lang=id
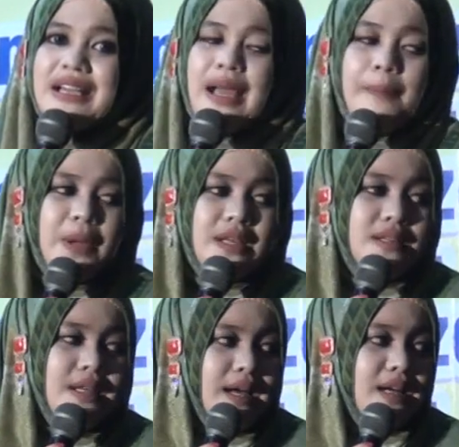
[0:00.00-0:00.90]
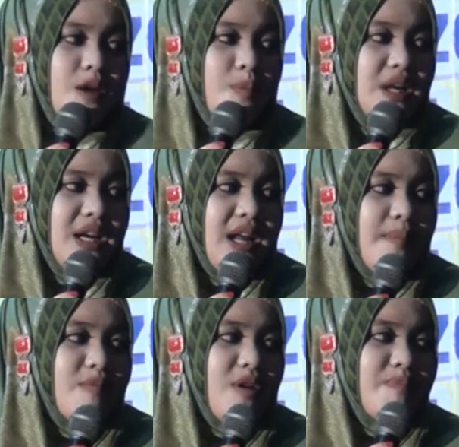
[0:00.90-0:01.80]
kaping yang nomor
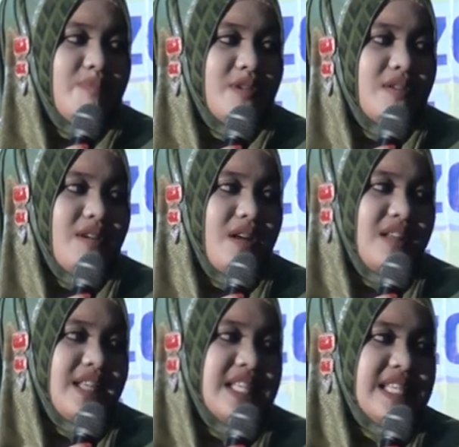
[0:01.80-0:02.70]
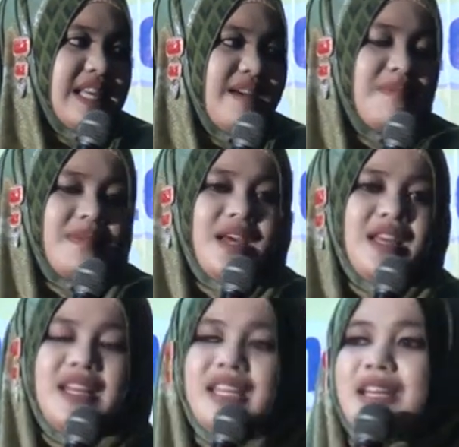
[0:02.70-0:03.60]
6 wa bulghati
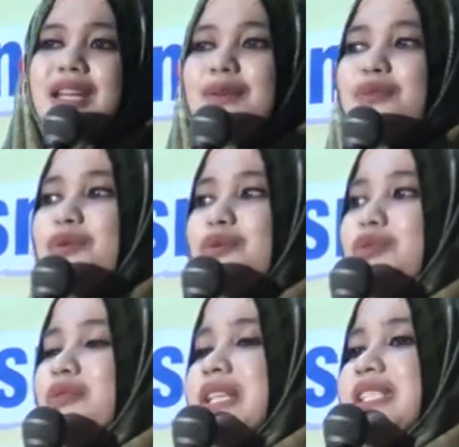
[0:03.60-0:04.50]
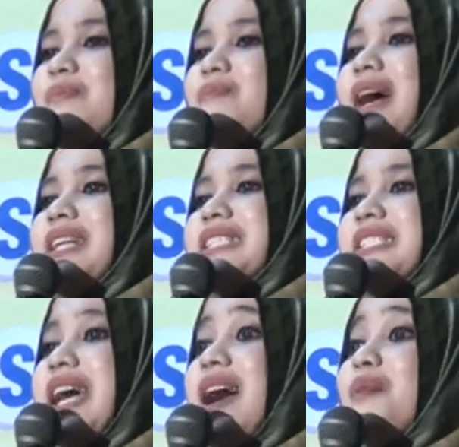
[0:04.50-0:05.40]
zamanin niku kudune
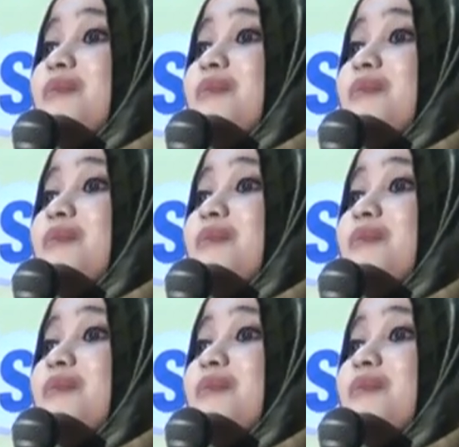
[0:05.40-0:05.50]
sepanjang